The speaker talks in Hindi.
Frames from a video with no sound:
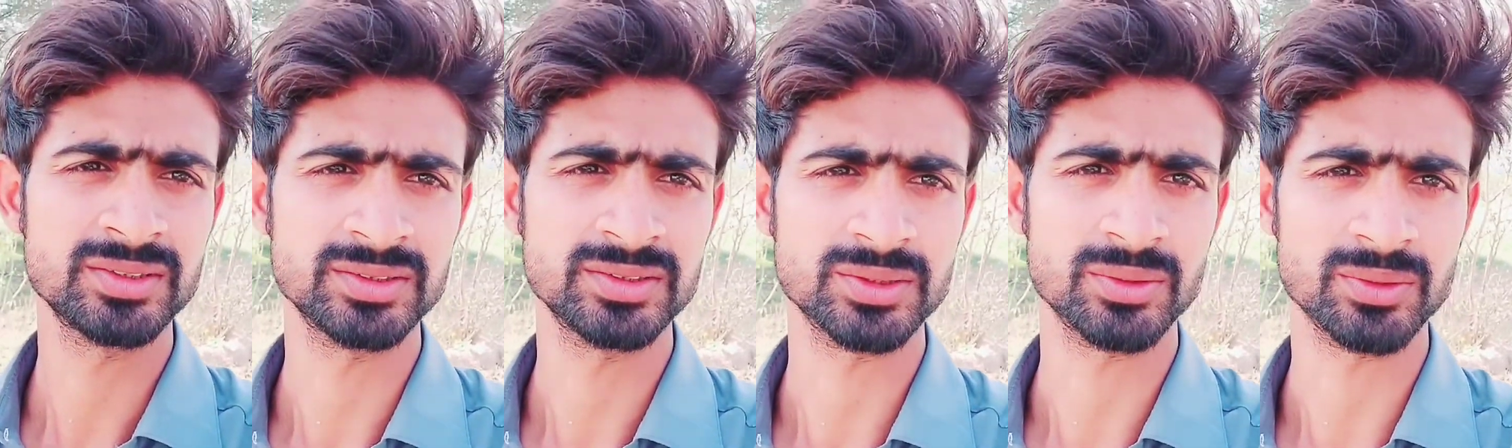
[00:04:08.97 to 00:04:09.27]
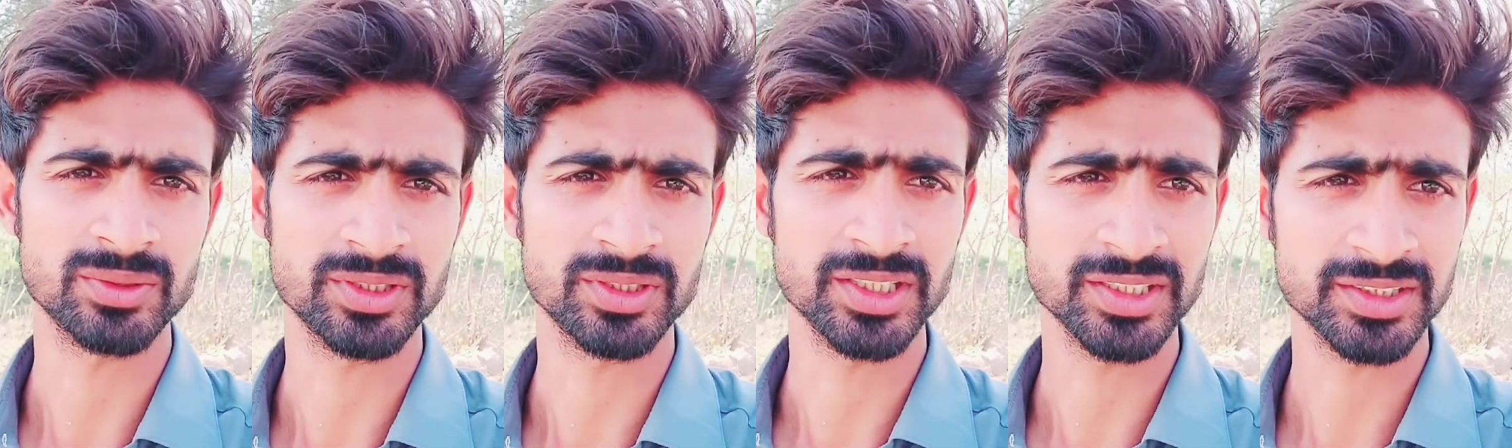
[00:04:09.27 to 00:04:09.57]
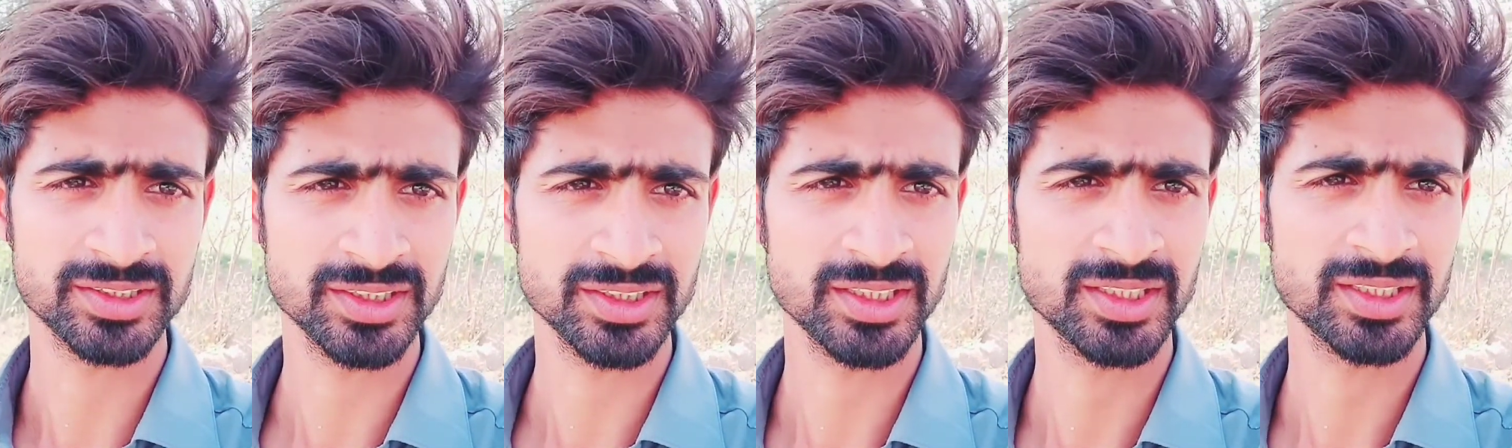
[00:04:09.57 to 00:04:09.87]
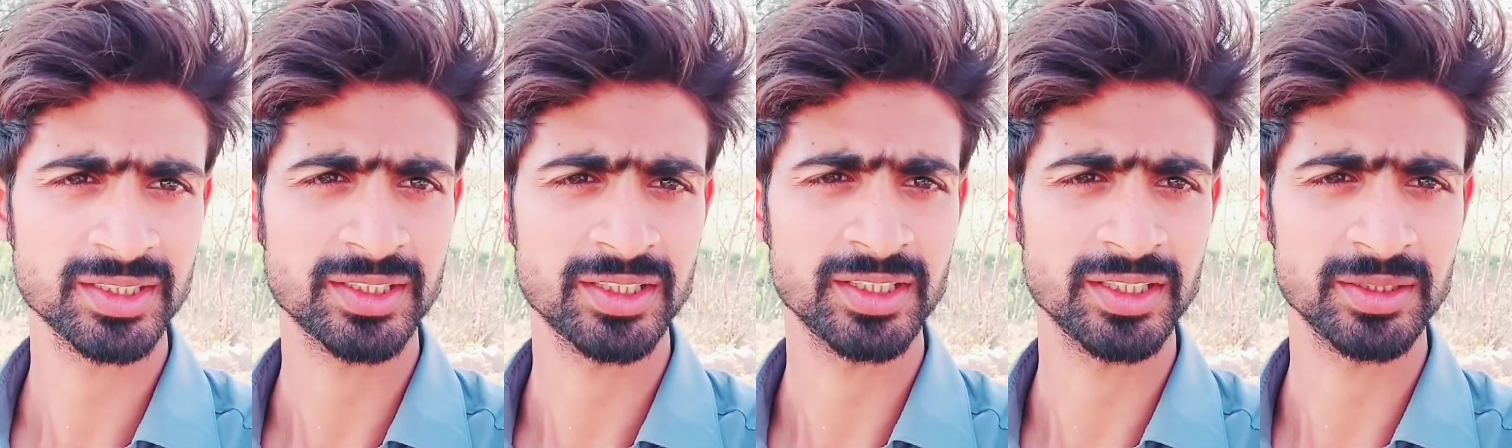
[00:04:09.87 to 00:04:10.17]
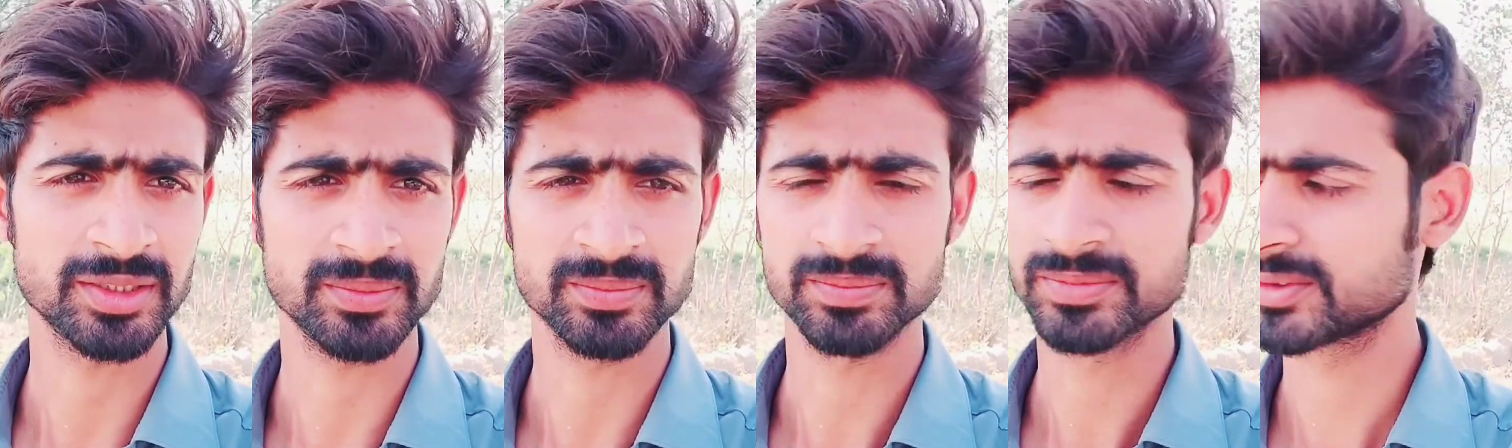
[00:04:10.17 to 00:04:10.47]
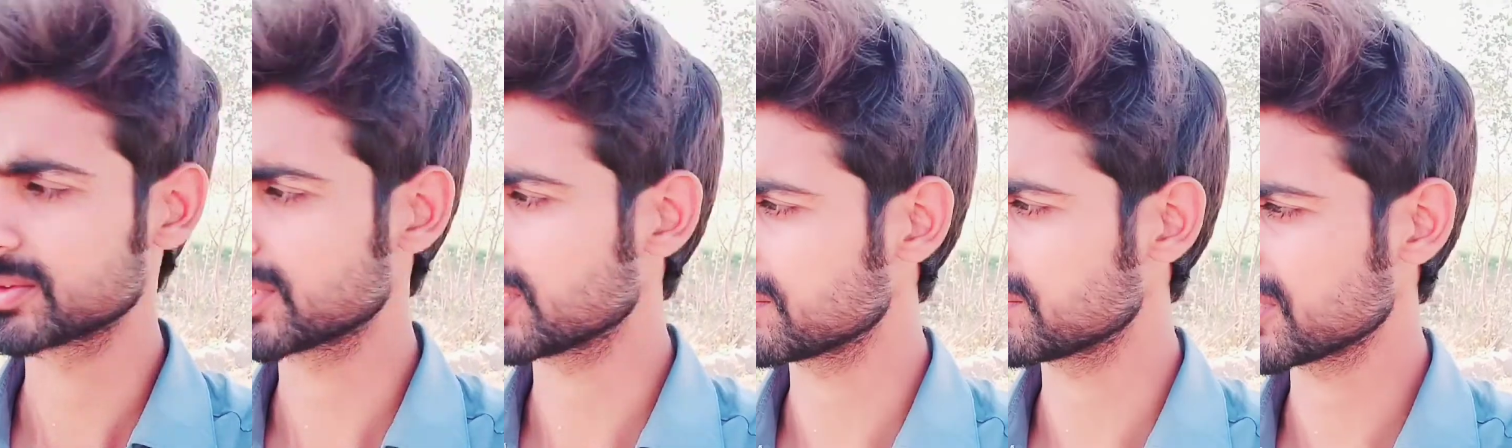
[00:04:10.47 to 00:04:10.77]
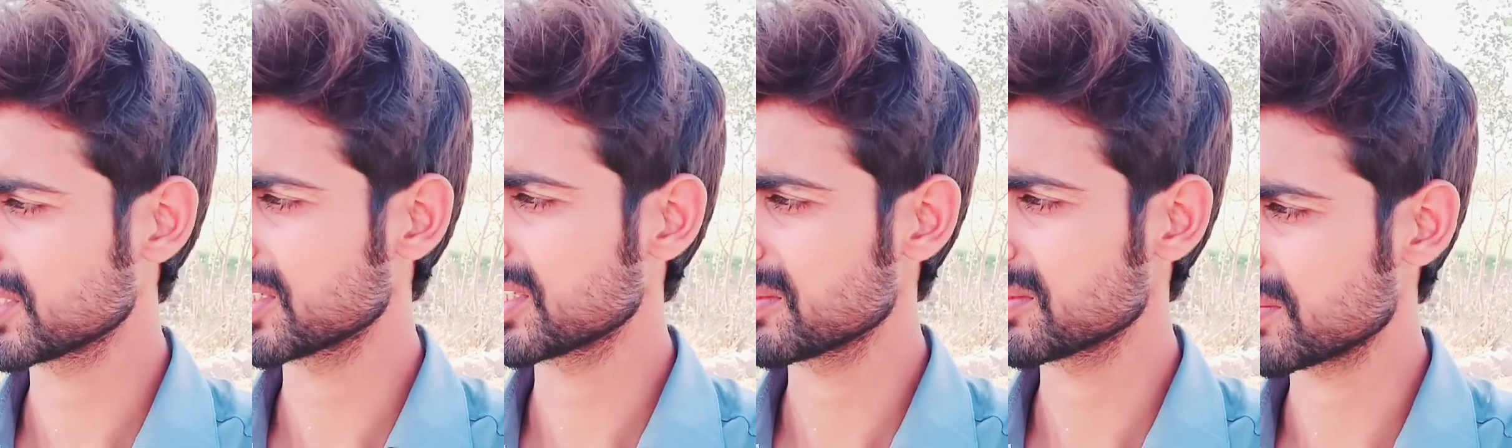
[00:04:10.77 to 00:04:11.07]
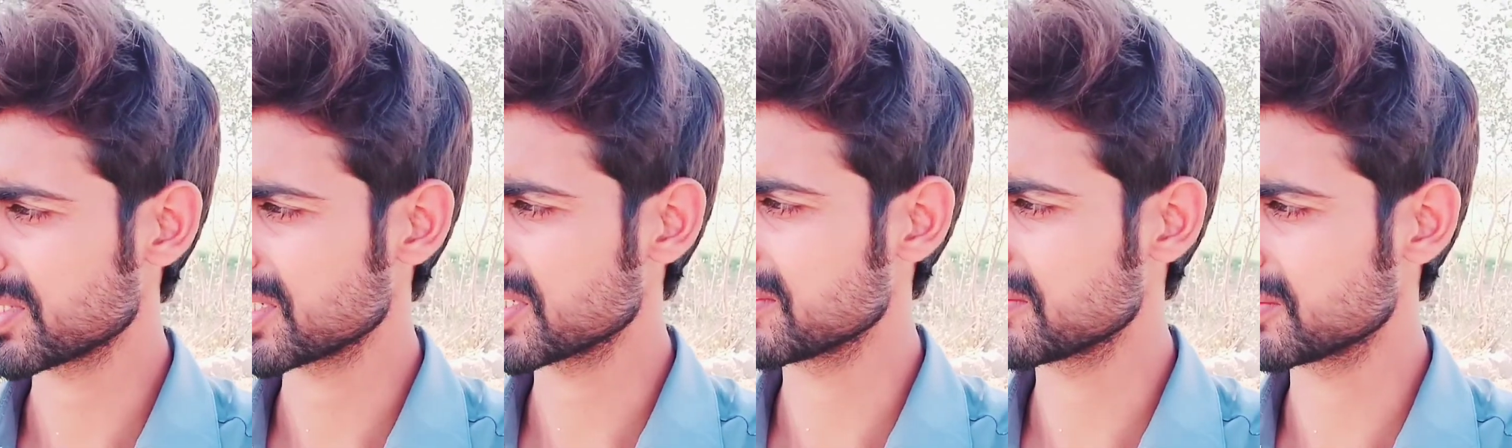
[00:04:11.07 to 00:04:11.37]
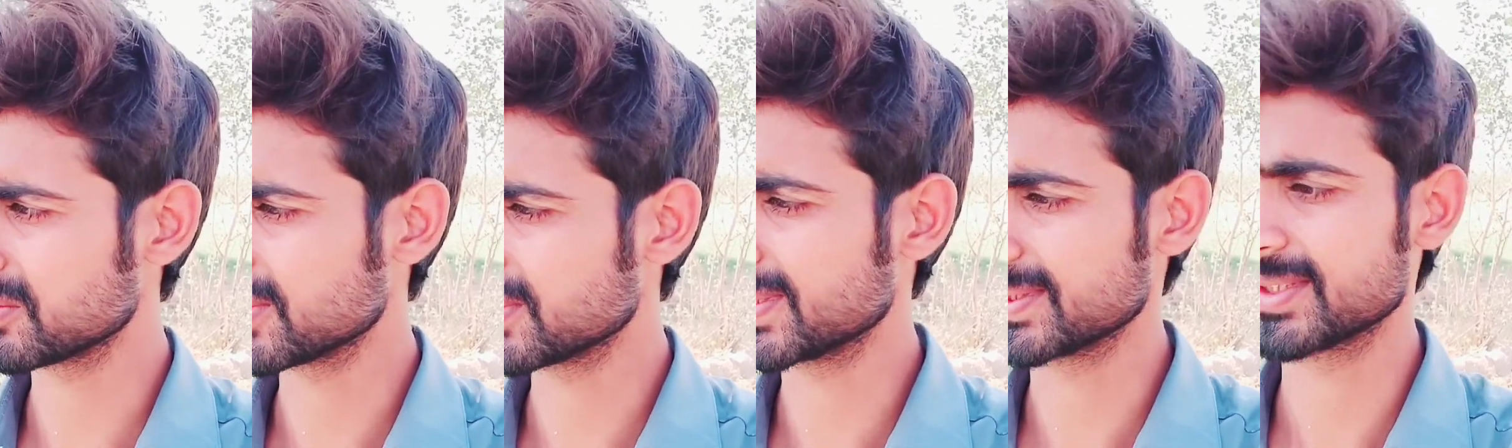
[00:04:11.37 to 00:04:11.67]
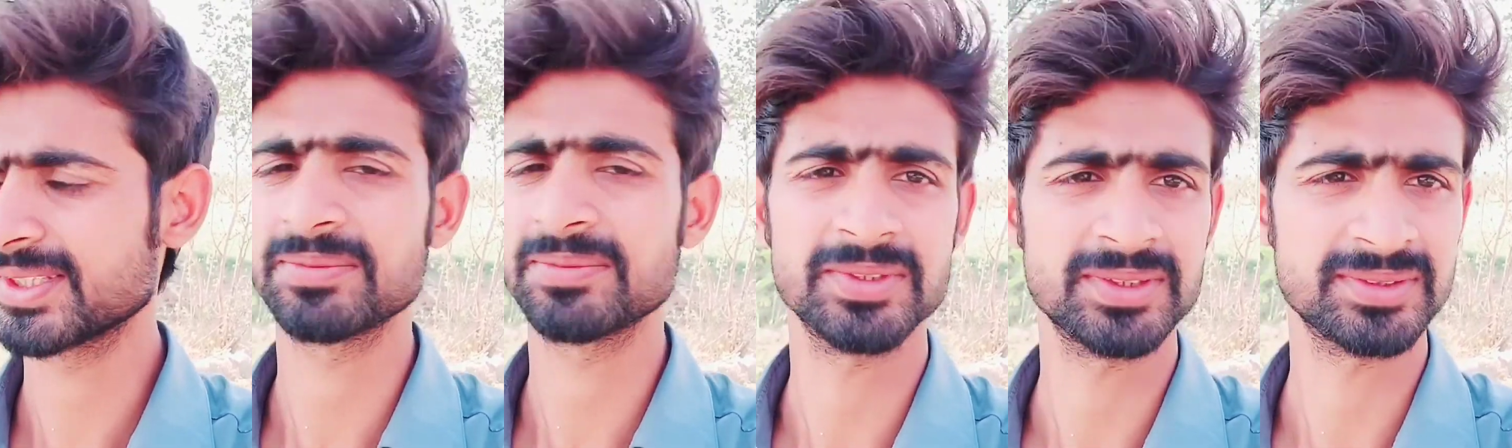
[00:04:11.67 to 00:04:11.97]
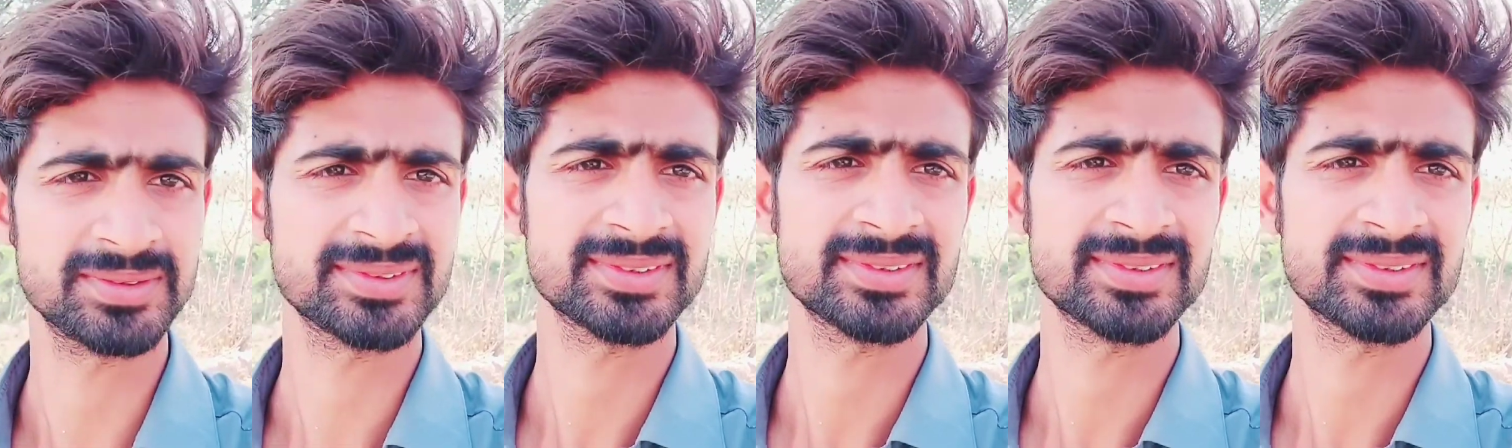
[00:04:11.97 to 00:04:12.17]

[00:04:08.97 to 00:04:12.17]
तो और देखते हैं कि कब तक ये पानी फुल होता है फिर